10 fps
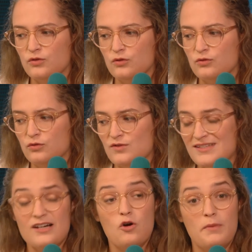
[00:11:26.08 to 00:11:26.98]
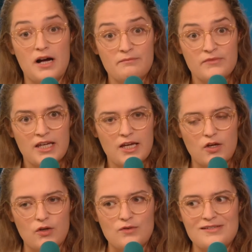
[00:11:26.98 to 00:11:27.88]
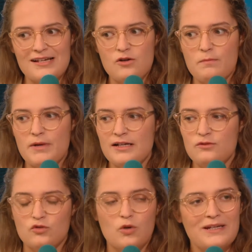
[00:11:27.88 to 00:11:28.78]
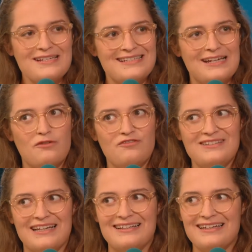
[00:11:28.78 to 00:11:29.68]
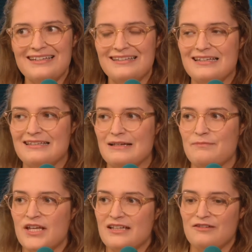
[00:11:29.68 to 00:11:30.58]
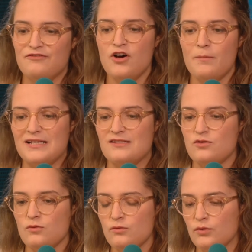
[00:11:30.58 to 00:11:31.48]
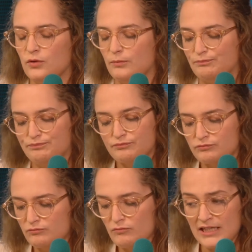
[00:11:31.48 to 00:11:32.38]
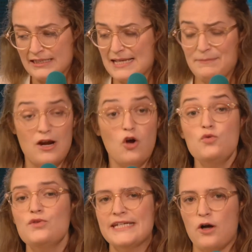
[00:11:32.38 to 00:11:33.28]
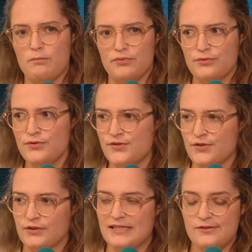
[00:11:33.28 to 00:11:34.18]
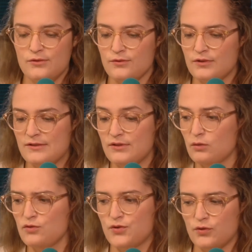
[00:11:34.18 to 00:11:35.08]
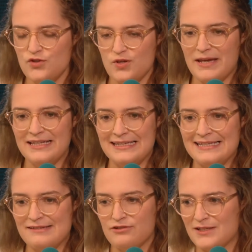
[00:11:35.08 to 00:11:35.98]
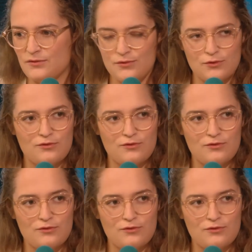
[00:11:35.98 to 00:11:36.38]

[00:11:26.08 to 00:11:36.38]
de, Saint-Gobain. Saint-Gobain, une entreprise qui a en fait à créer des, des formations qu'ils appellent Unicampus, qui se, qui se déroule sur une semaine. Et, ces formations sont